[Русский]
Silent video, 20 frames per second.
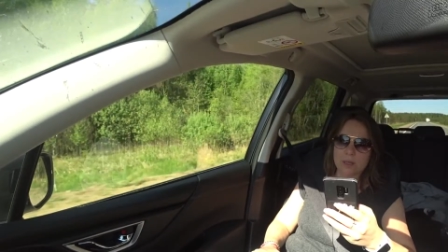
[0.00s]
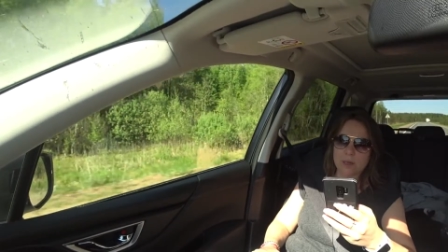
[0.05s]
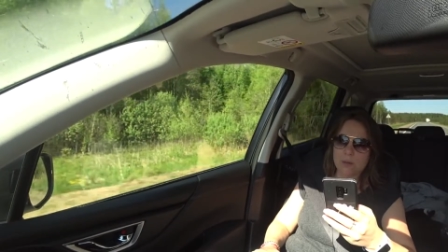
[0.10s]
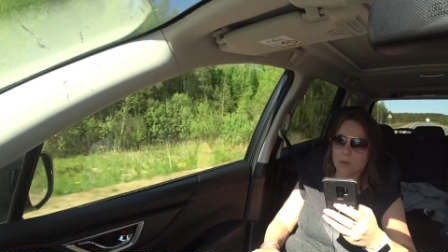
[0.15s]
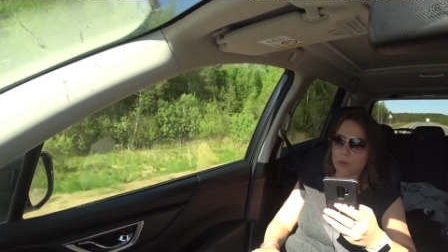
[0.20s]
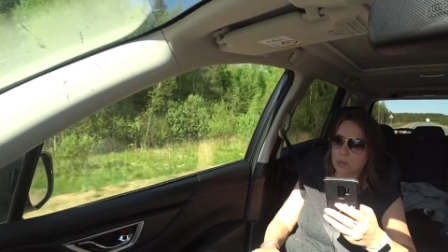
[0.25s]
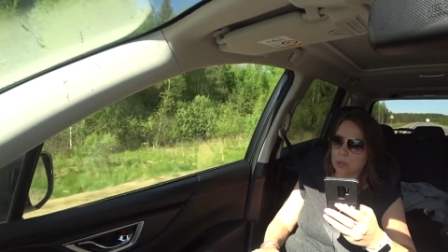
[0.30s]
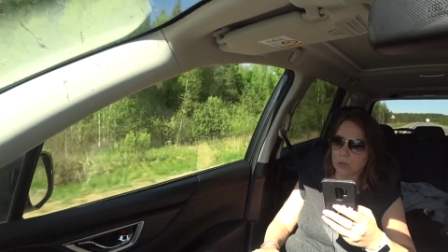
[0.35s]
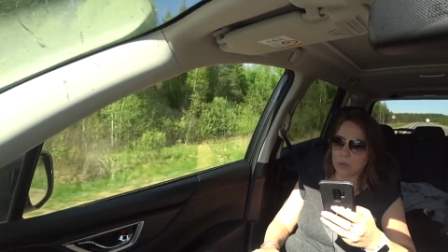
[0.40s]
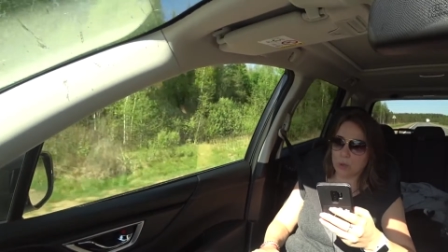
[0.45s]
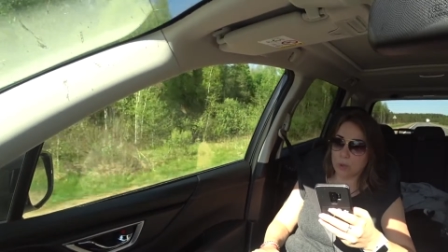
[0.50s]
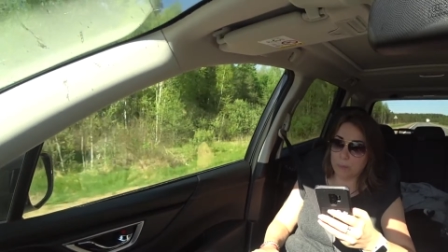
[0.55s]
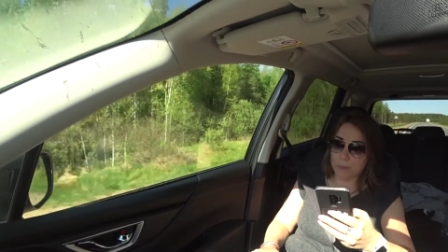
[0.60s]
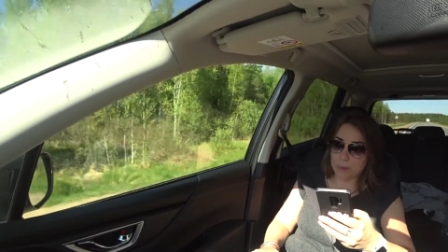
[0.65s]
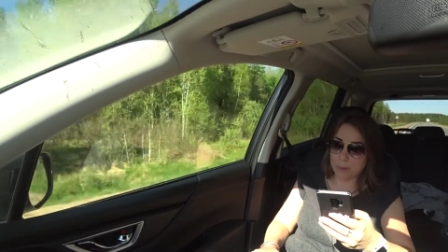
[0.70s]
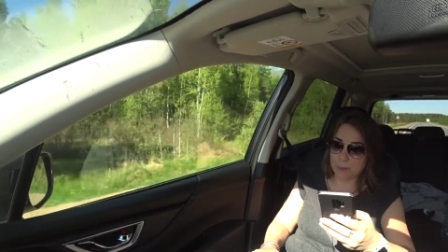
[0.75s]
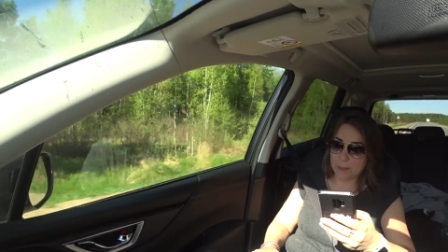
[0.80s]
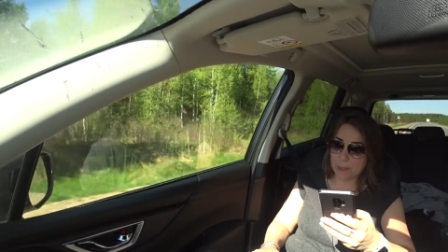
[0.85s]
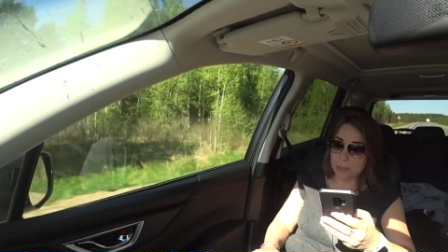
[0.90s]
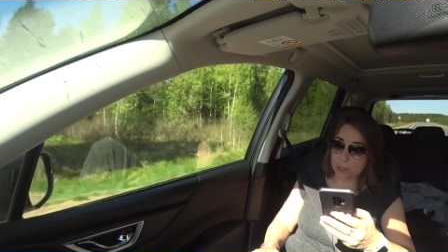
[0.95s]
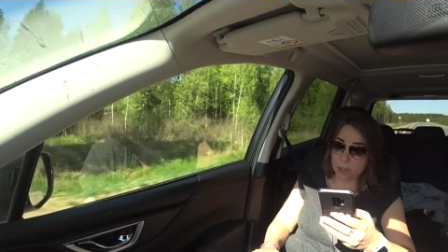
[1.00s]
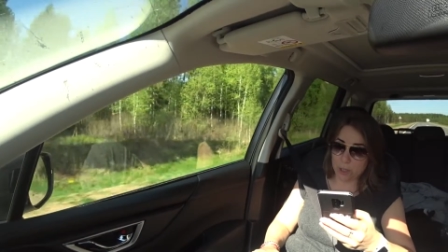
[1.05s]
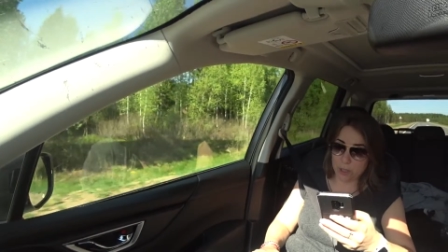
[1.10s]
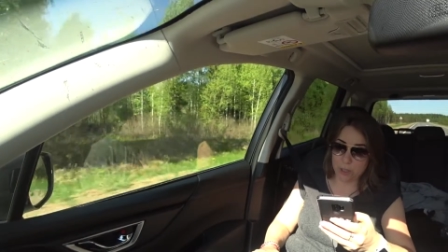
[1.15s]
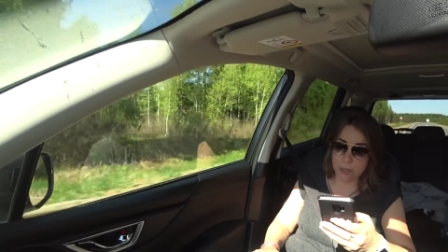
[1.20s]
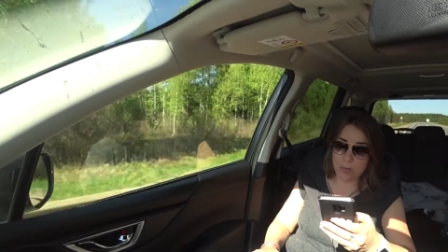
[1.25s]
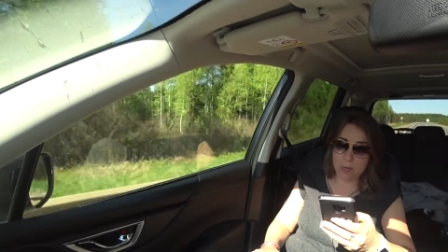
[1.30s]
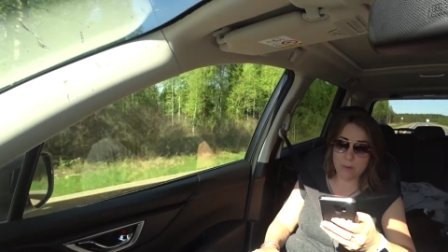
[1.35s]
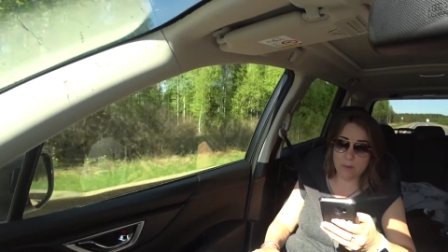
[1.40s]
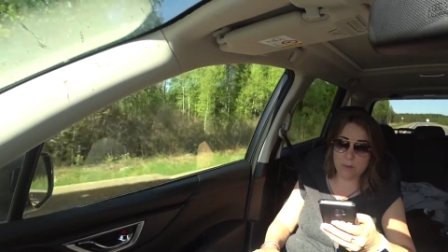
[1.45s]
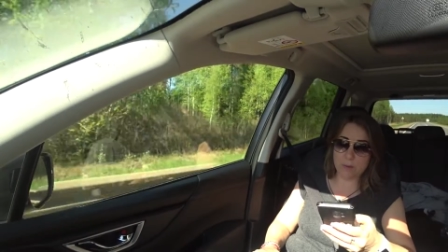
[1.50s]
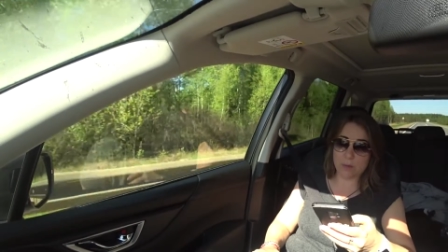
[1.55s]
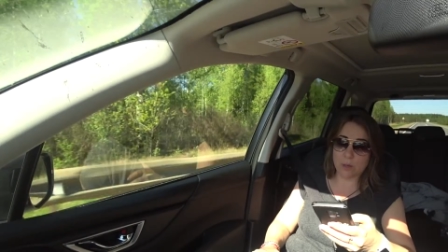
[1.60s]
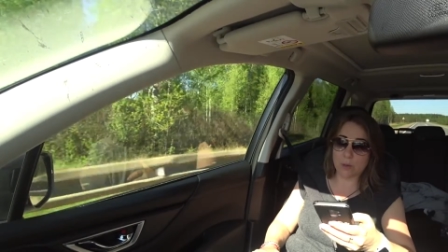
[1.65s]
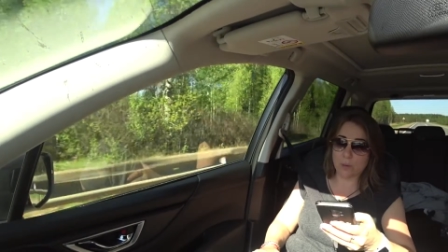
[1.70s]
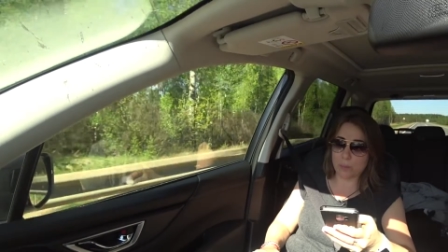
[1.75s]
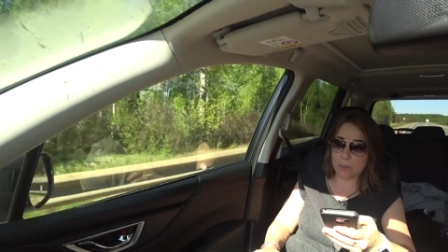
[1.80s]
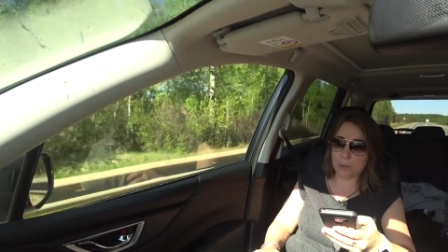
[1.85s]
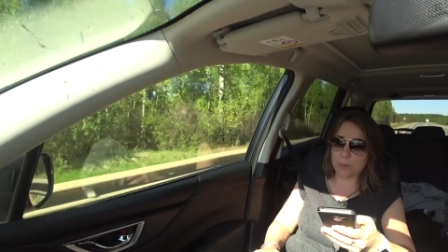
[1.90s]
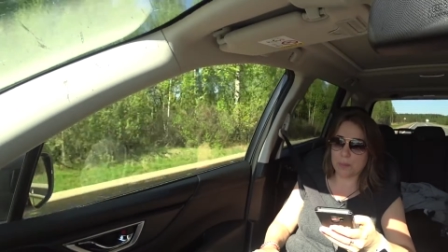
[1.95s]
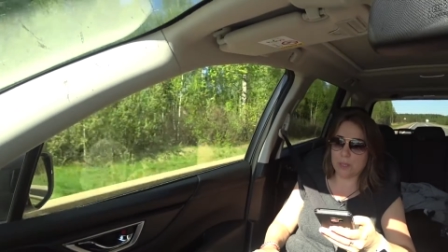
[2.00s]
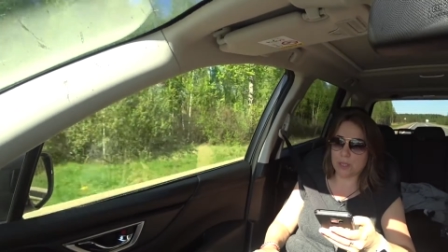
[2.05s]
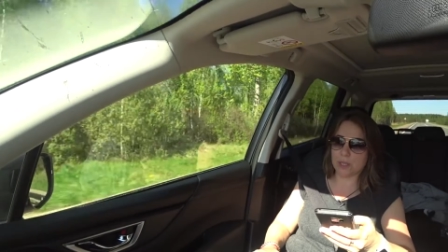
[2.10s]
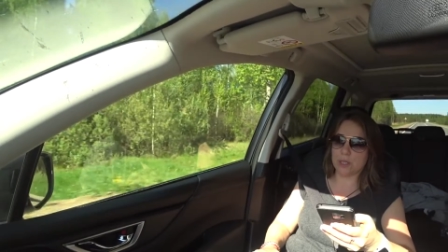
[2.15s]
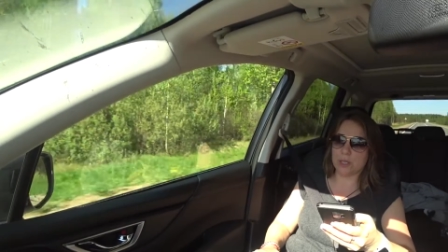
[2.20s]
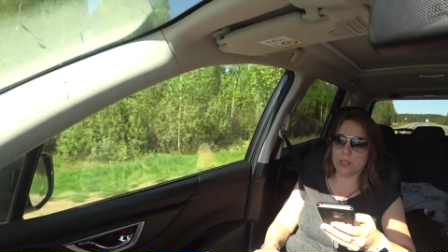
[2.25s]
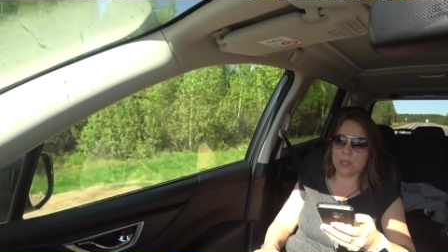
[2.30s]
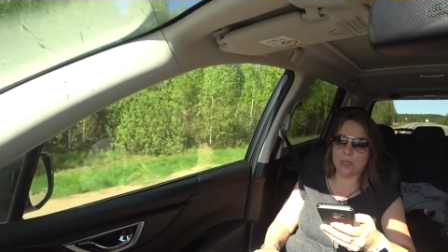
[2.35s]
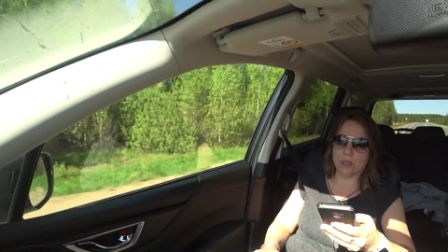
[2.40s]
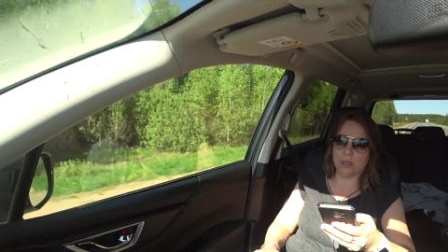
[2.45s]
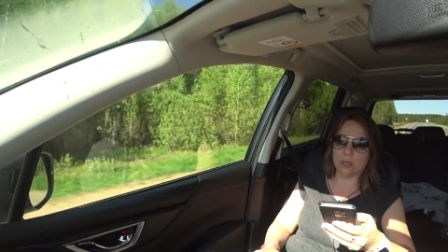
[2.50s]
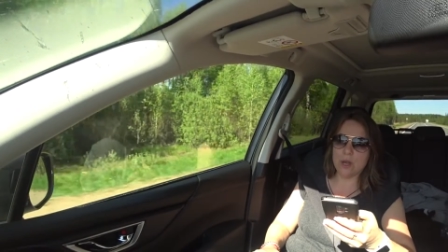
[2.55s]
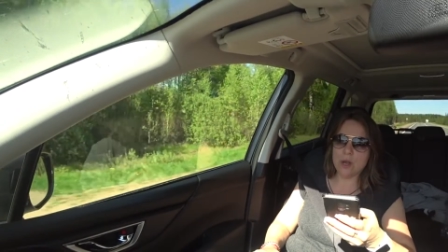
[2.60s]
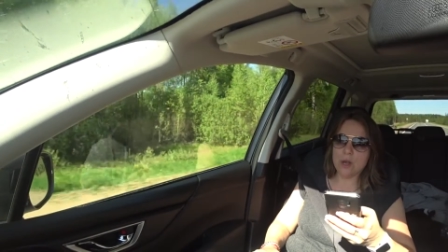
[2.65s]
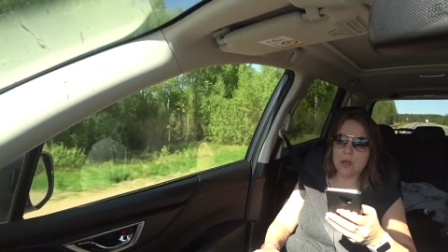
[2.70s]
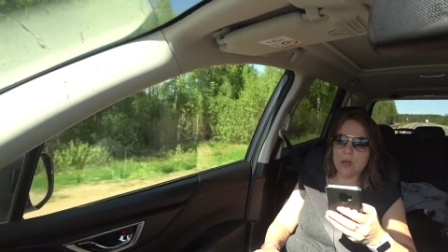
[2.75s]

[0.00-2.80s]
можно только предположить, да, так предположение сделать,